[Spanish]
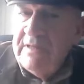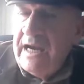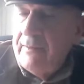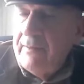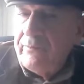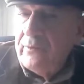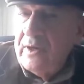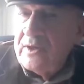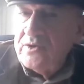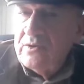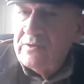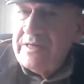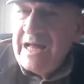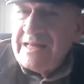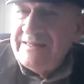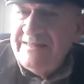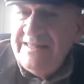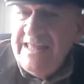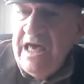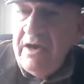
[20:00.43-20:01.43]
de la población
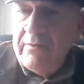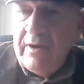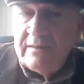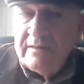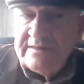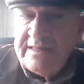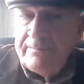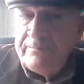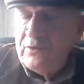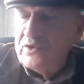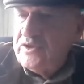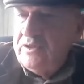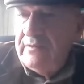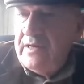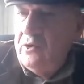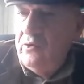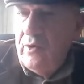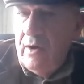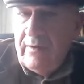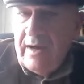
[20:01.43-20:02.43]
activa ante
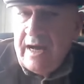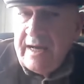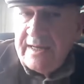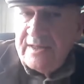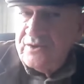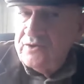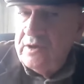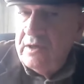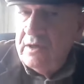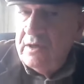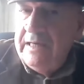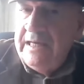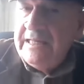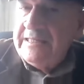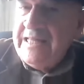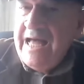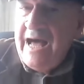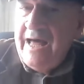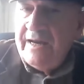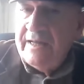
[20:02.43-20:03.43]
posibles nuevas agresiones
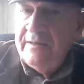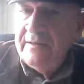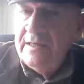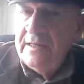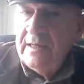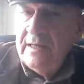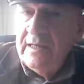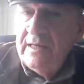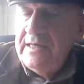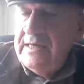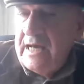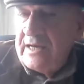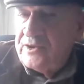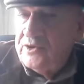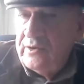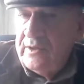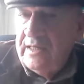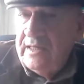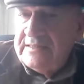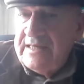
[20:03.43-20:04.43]
militares y
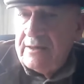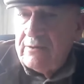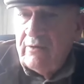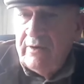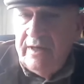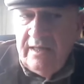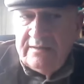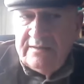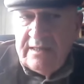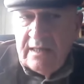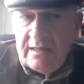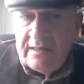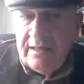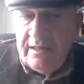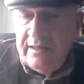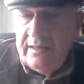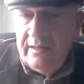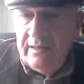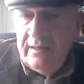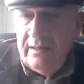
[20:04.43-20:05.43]
acciones terroristas
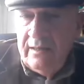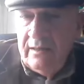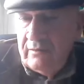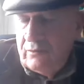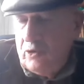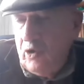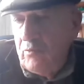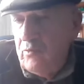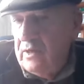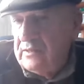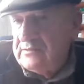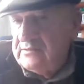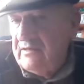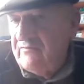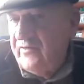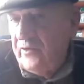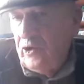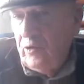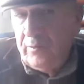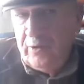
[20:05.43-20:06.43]
que, como
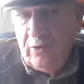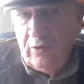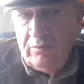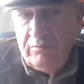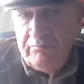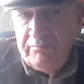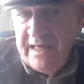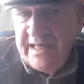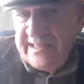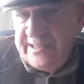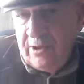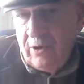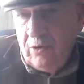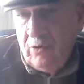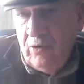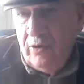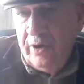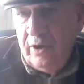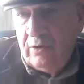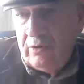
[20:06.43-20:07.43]
fenómenos
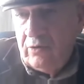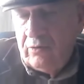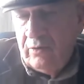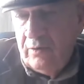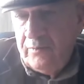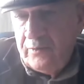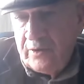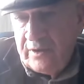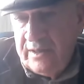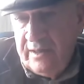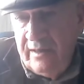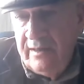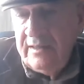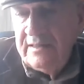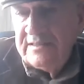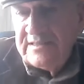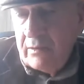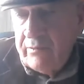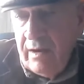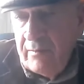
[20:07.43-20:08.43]
meteorológicos, ¿no? Porque
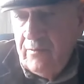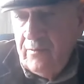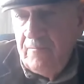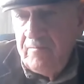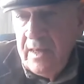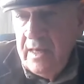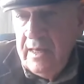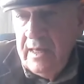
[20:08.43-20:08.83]
sabemos